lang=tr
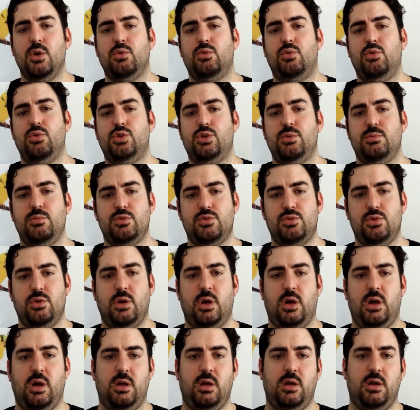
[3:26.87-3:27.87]

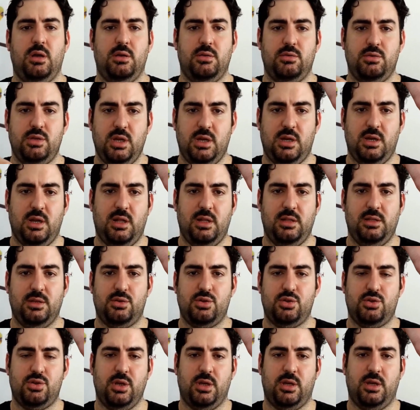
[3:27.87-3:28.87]
Kuşumuzu e,
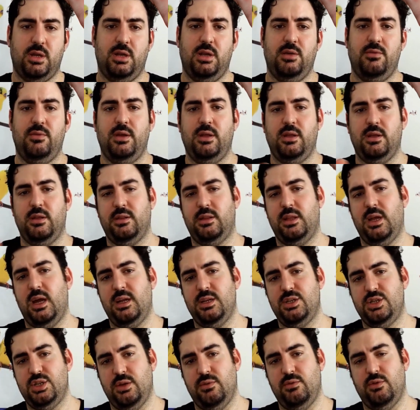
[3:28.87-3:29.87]
yakaladık şu şekilde ve
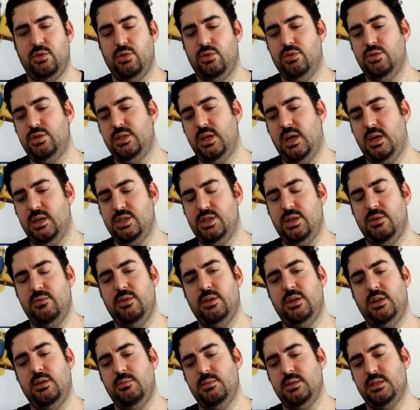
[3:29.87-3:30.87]
ters çeviriyoruz. Ters
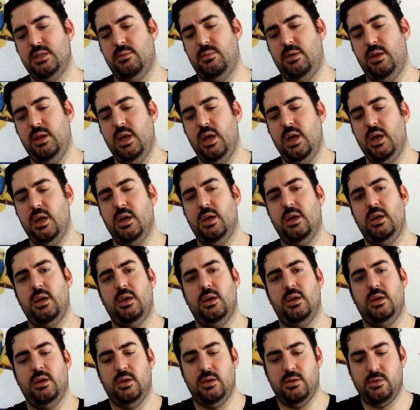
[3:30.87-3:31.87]
çevirdiğimiz zaman
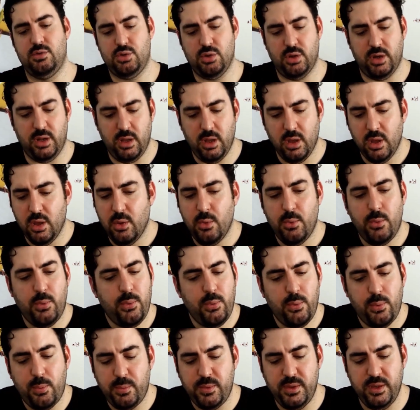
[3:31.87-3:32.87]
e, şöyle
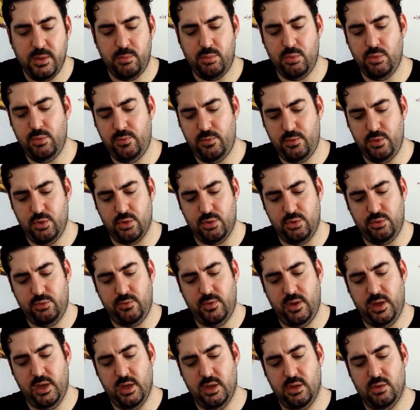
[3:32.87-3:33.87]
deyip
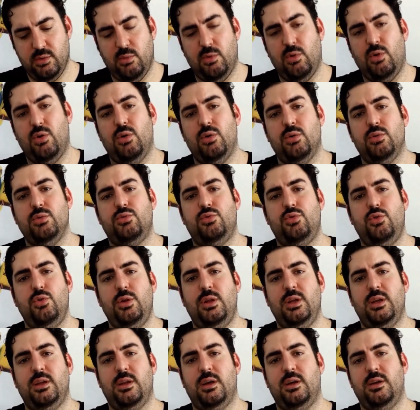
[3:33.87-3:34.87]
üflüyoruz ve o
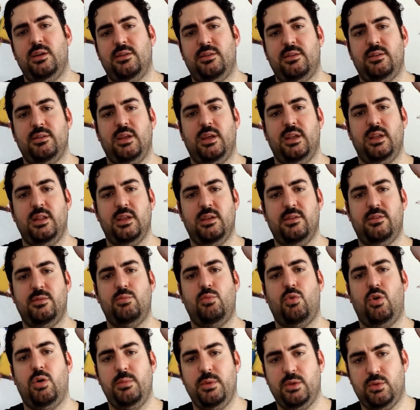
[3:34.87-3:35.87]
tüylerin arasında hani
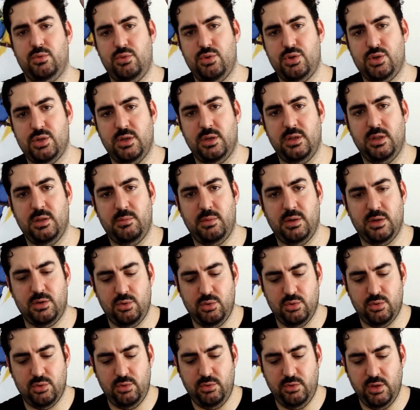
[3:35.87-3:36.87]
nasıl muhabbet kuşlarında
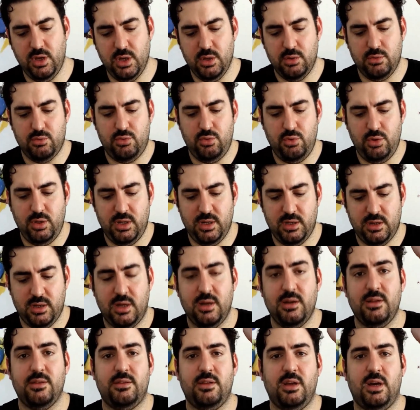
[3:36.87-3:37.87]
bakıyoruz tüylerin
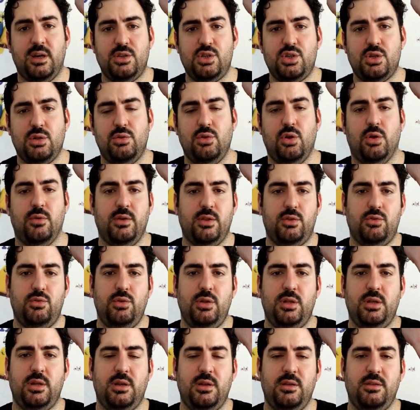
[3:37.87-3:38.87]
arası açılıyor ve
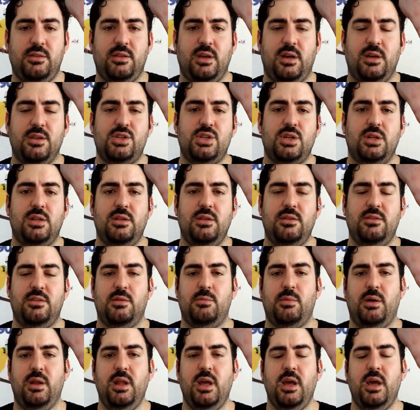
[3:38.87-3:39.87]
tüylerin arası açıldığı
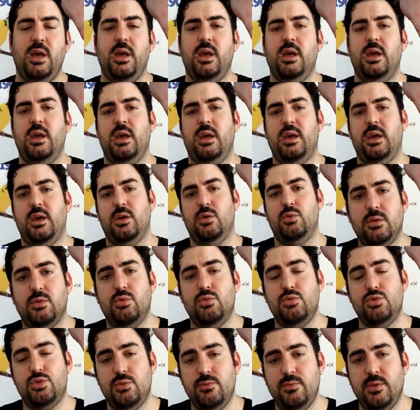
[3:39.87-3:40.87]
zaman
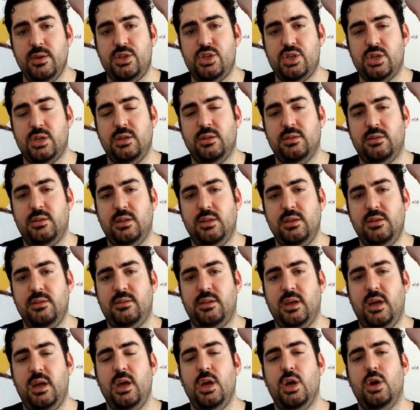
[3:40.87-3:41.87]
uzun ve
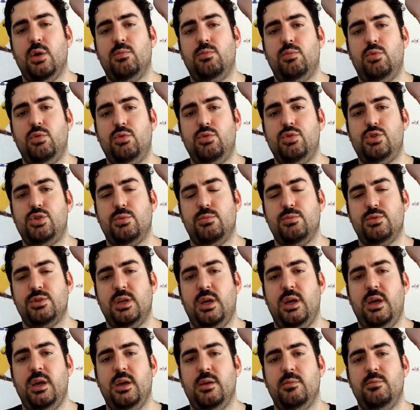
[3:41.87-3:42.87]
çıkıntılıysa bu
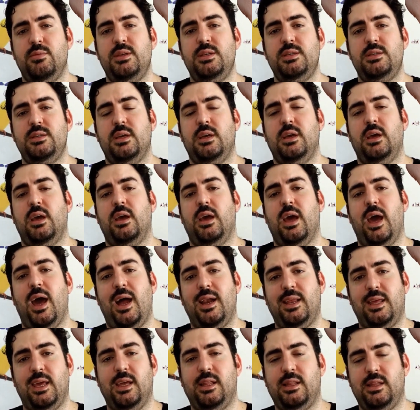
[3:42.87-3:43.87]
kuşumuza biz
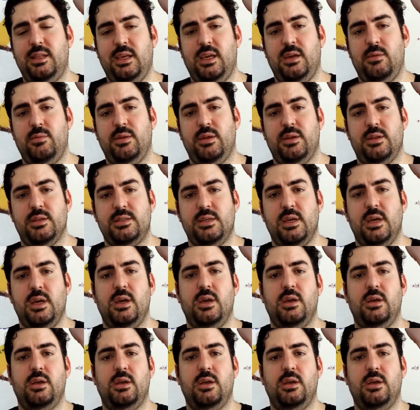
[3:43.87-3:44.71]
erkek diyebiliriz.